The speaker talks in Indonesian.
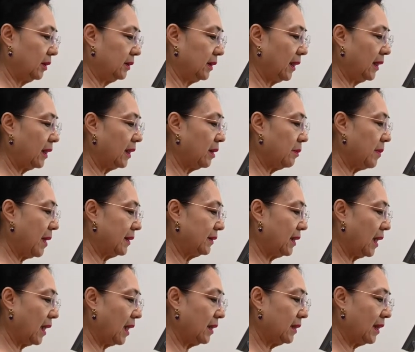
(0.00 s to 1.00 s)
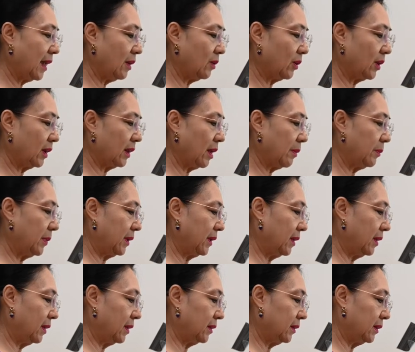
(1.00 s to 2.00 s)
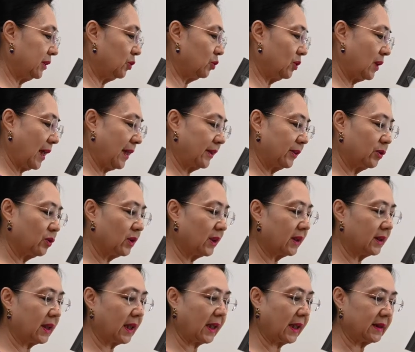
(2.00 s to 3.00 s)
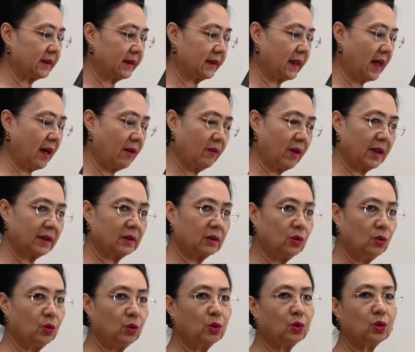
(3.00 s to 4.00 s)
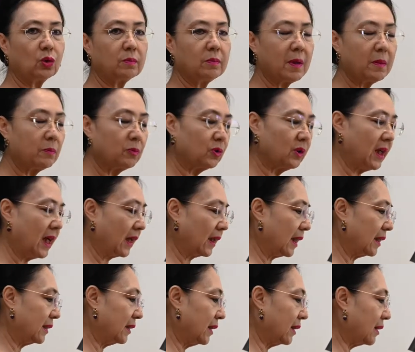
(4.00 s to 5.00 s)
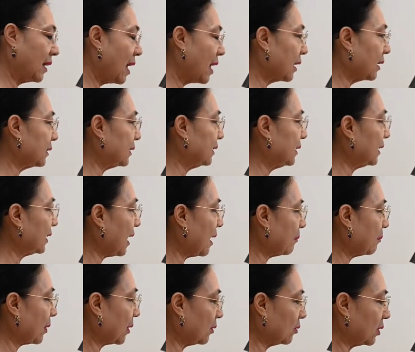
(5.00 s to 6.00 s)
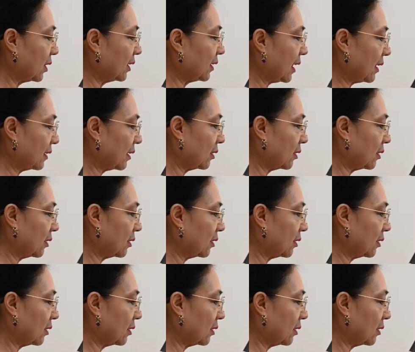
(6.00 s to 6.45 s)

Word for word: jadi kebanyakan kalau kita bikin jiuka itu kita kasih kawat untuk memudahkan kita jika perlu kita